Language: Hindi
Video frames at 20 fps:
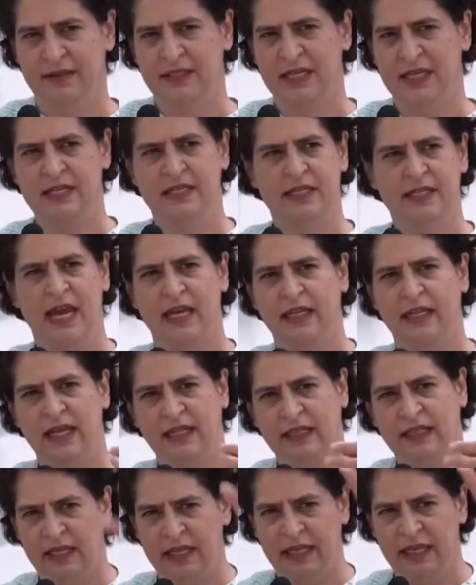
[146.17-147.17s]
जज कह
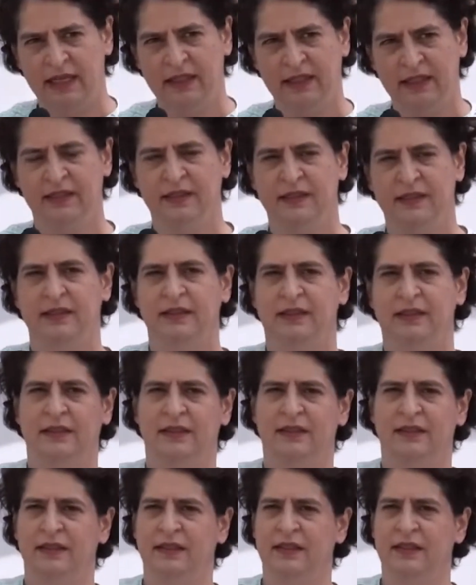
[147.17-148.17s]
देते हैं
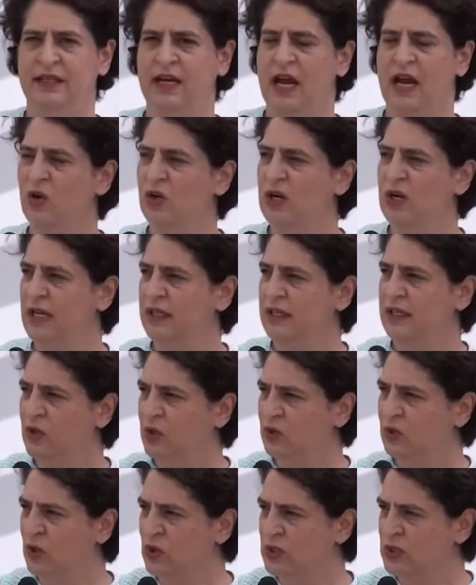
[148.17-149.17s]
कि राहुल गांधी
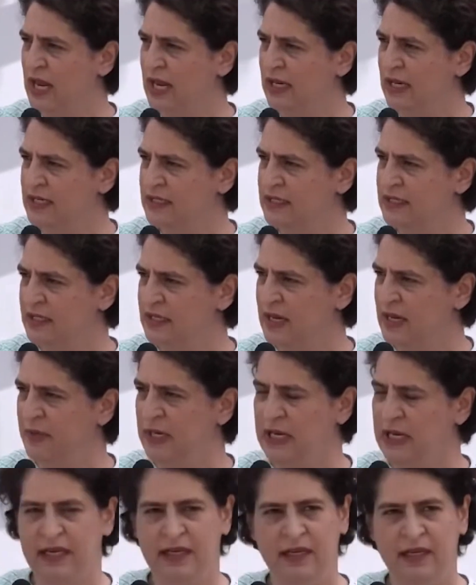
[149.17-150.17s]
को दो साल की सजा
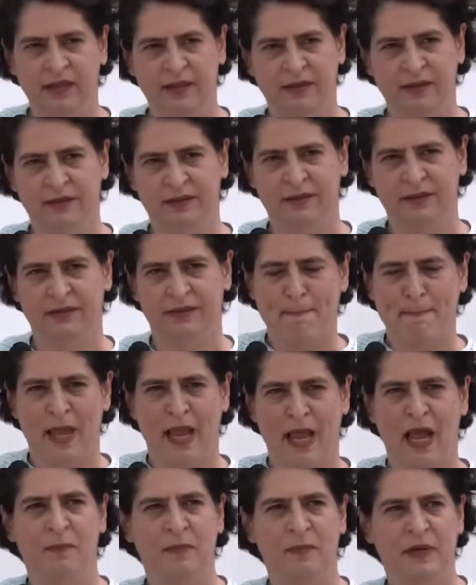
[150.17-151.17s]
मिलेगी
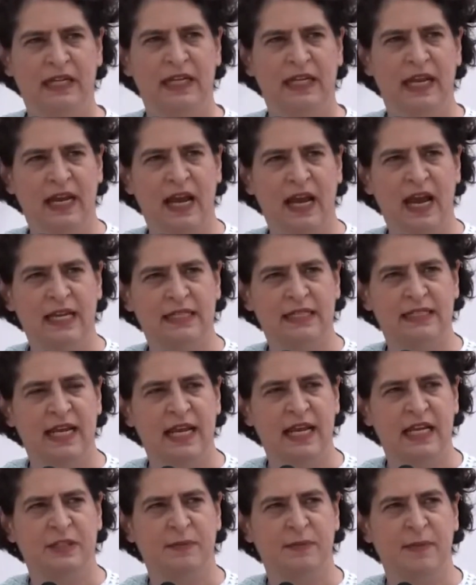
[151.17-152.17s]
आपने देखा इस
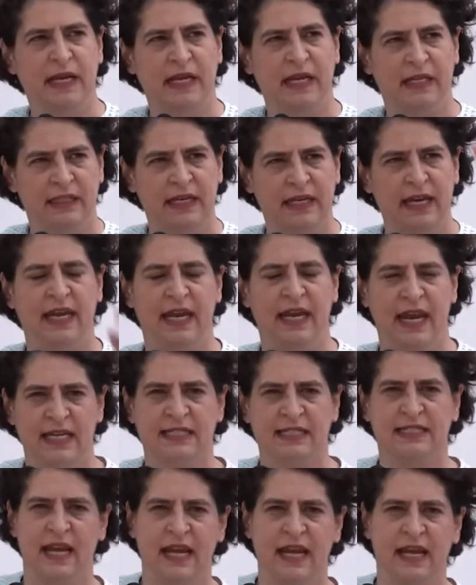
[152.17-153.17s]
देश में कितने
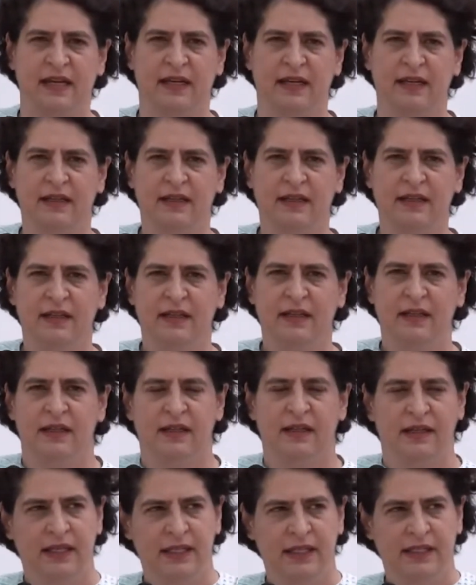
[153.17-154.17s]
केस हैं
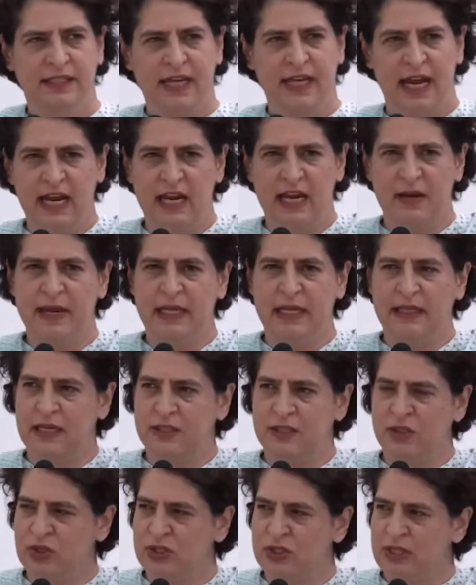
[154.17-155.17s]
कि जेल में
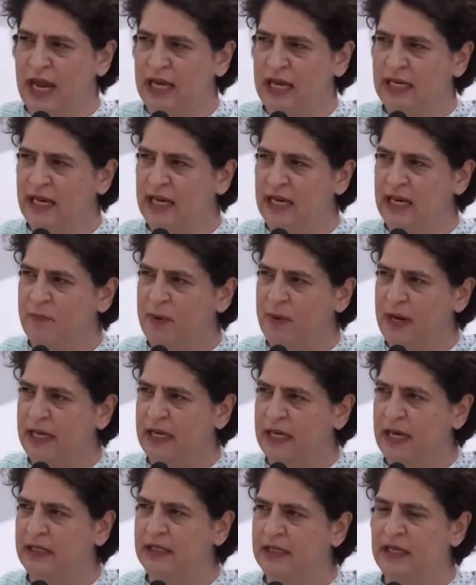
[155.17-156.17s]
दसों साल के लिए पड़े
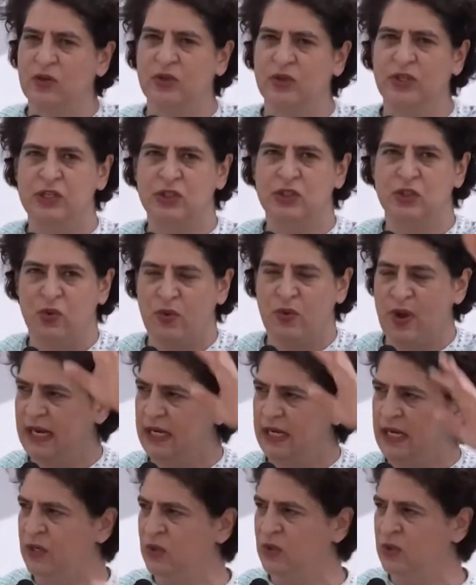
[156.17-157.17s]
रहते हैं उनकी सुनवाई
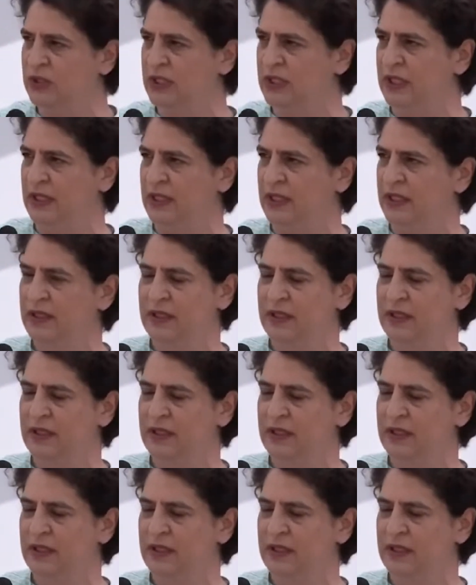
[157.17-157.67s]
नहीं होती